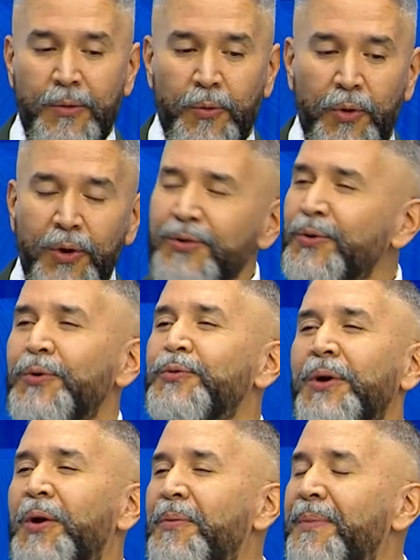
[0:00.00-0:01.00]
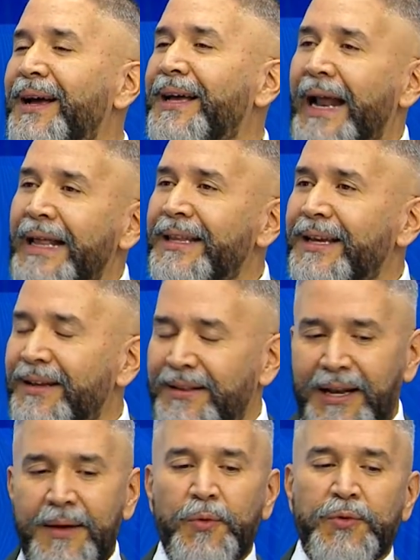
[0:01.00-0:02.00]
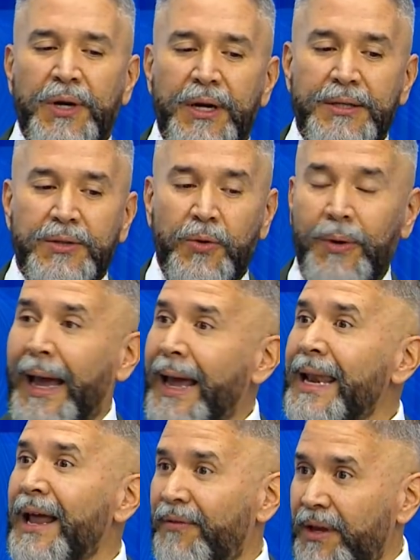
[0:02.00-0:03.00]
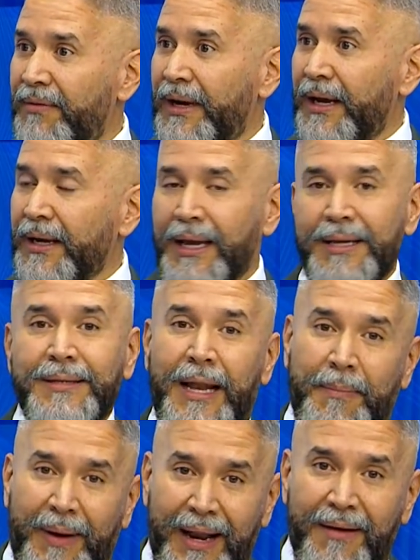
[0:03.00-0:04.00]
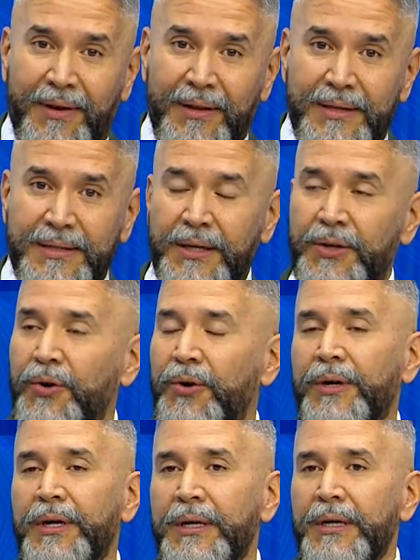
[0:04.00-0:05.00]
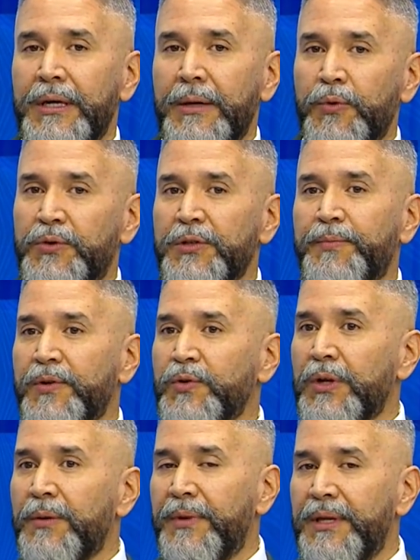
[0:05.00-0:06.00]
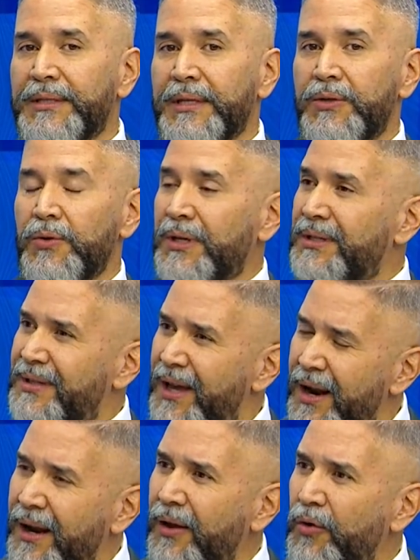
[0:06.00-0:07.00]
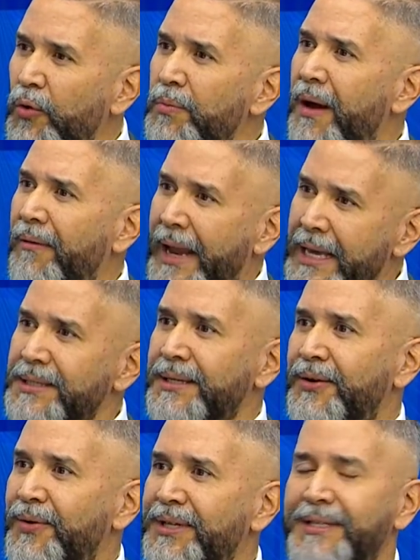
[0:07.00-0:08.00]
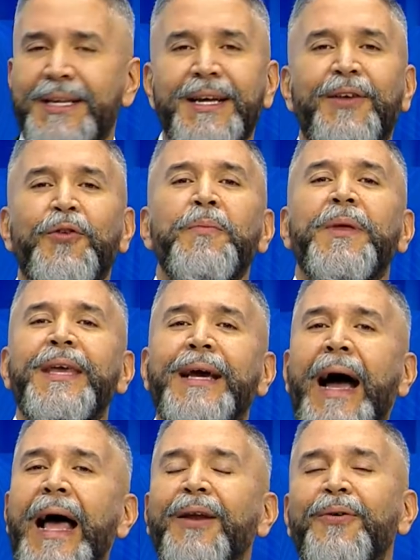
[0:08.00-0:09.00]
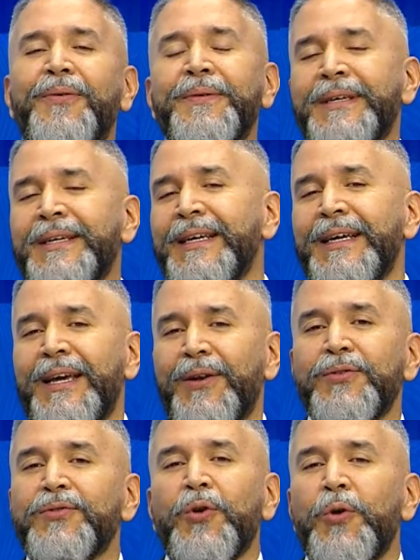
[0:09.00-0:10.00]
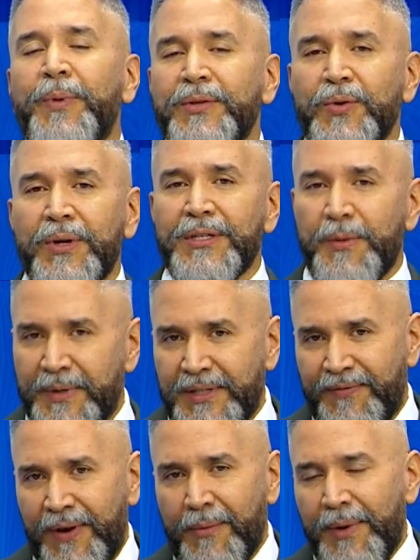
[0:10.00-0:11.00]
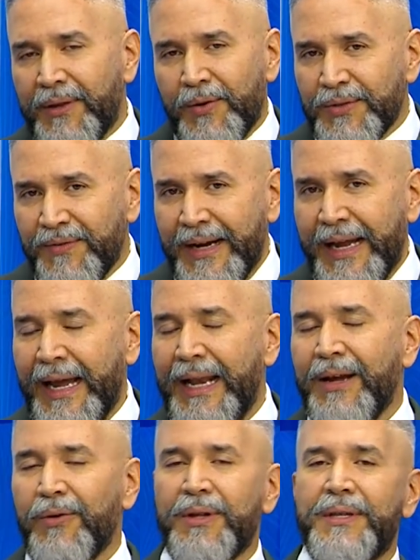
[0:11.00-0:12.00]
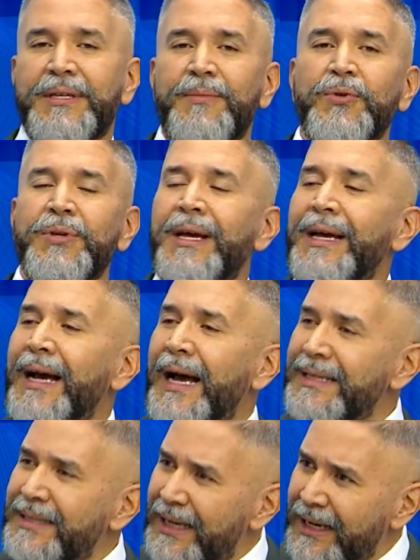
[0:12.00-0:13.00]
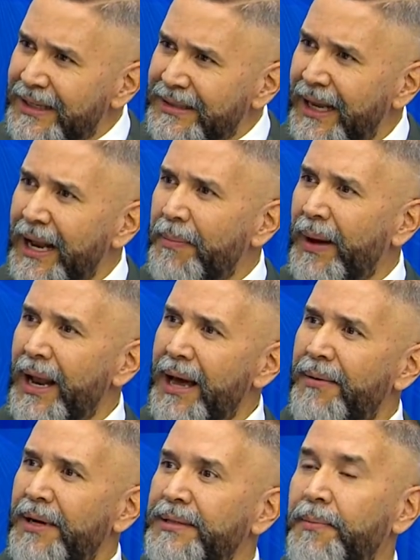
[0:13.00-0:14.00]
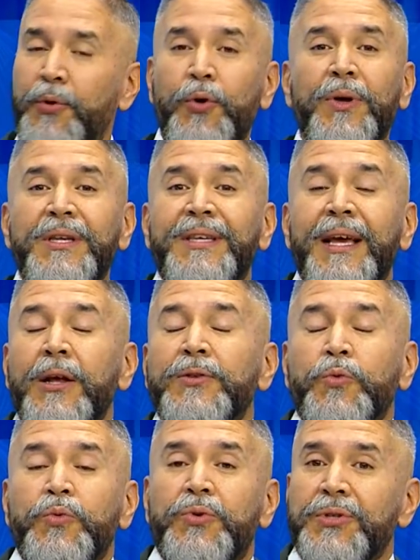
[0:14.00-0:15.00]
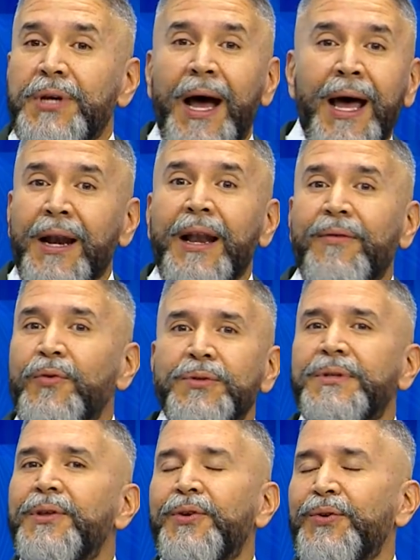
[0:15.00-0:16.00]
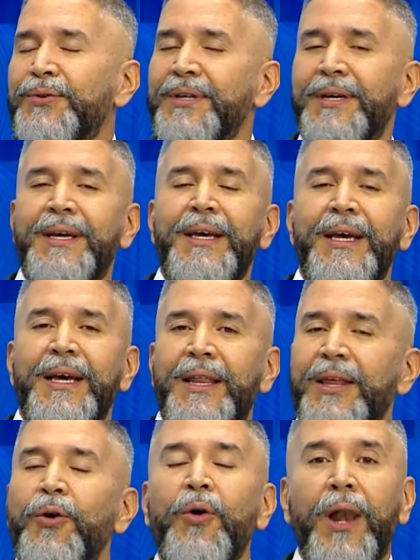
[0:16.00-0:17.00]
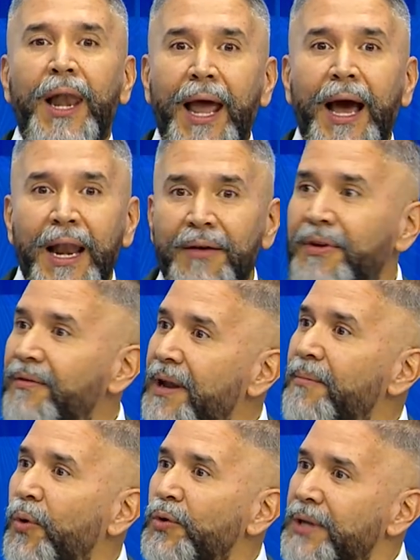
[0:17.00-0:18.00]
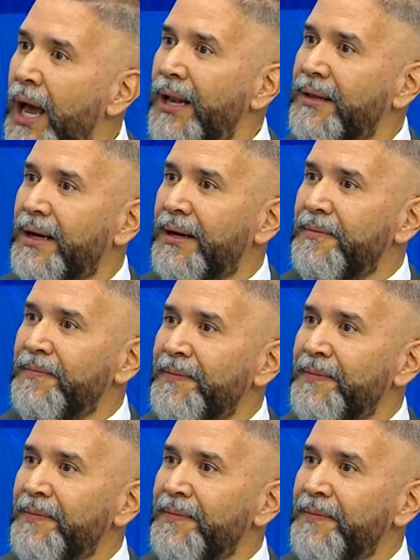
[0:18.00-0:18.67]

Uno de los consuelos más grandes que tenemos, Ernesto, en la Biblia, que es la palabra del Señor, y muchas personas me dicen, yo quisiera que Dios me hablase, yo quisiera que Dios me diga algo. Y nosotros los pastores, específicamente los evangélicos, le decimos, acérquese a la palabra. dice, pero yo quisiera escuchar la voz de Dios. Y le digo, lea la Biblia en voz alta.